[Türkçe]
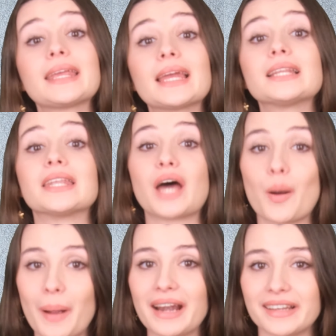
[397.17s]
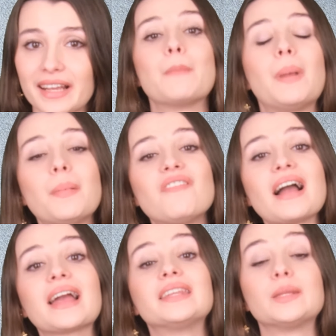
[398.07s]
yer alan haberde Baba
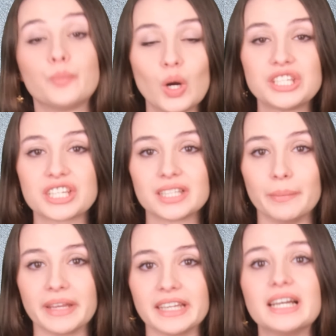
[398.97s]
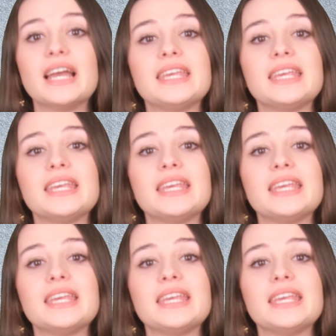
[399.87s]
Vanga'nın bu açıklamayı